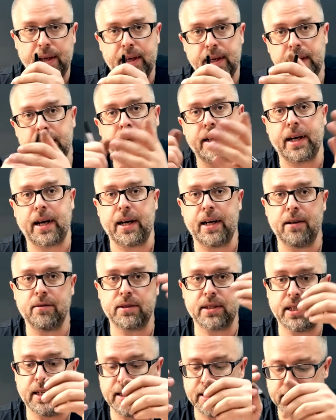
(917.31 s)
И
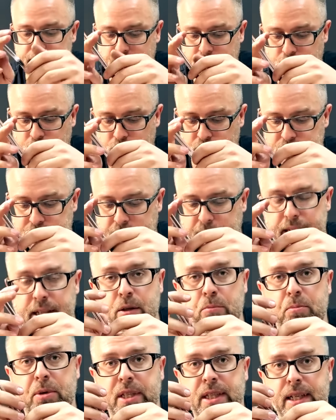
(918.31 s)
королевский лисий хвост
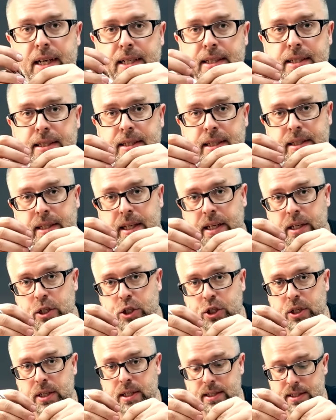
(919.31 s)
1,15 на
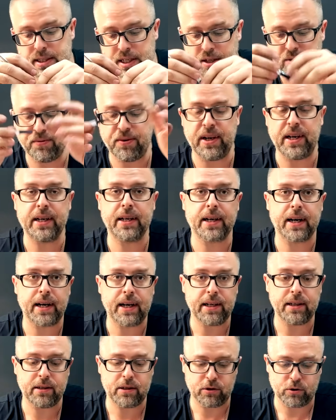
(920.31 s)
3,6 и
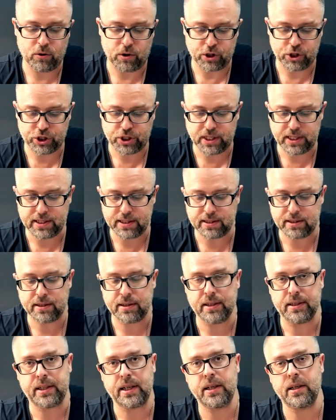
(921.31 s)
филигрань 0,6 на
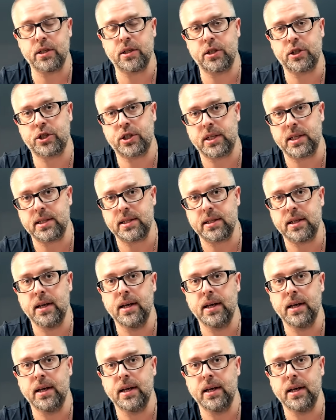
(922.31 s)
3,6.